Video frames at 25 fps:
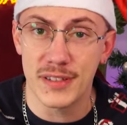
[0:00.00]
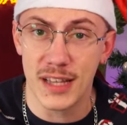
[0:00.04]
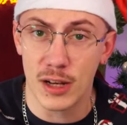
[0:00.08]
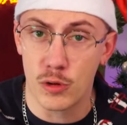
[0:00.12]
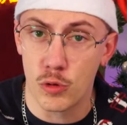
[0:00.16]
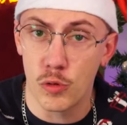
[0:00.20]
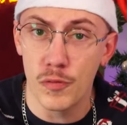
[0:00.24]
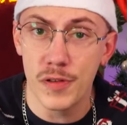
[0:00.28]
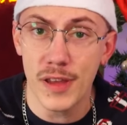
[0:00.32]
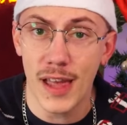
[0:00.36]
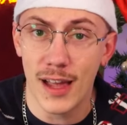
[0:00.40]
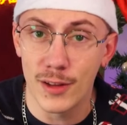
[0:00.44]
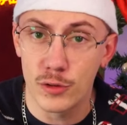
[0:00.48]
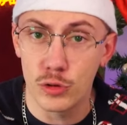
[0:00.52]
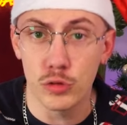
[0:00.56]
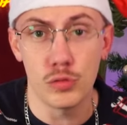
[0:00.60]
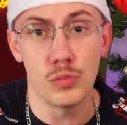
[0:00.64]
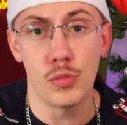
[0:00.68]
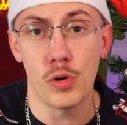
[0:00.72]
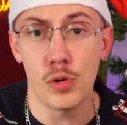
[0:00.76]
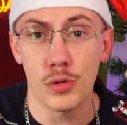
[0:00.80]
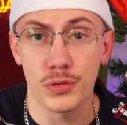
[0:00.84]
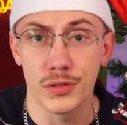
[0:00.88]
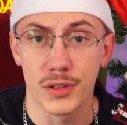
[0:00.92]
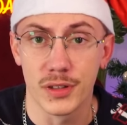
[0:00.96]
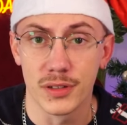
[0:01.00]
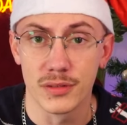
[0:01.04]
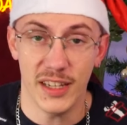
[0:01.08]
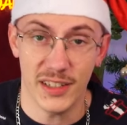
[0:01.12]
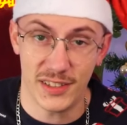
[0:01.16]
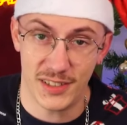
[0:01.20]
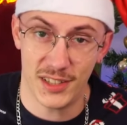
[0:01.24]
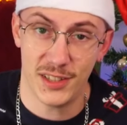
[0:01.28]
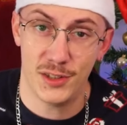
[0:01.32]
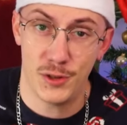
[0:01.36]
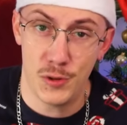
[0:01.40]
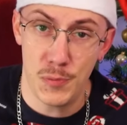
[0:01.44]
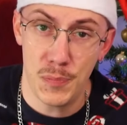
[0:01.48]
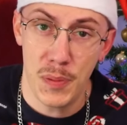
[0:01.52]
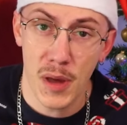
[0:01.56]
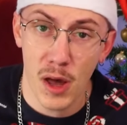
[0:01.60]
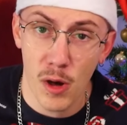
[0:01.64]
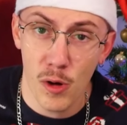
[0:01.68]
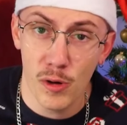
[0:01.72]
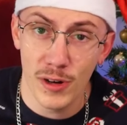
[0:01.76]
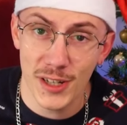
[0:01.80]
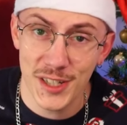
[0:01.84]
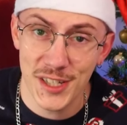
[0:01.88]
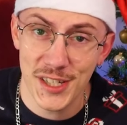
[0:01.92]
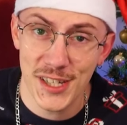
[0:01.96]
ça convient à tout le monde Et c'est super
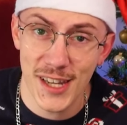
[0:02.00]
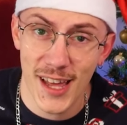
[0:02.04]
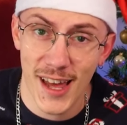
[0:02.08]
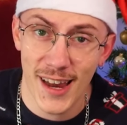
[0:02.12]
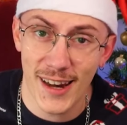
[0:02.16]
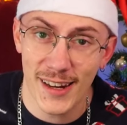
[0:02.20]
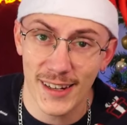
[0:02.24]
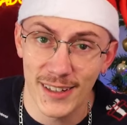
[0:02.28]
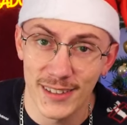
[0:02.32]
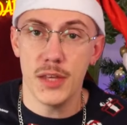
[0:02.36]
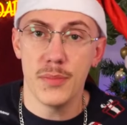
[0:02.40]
original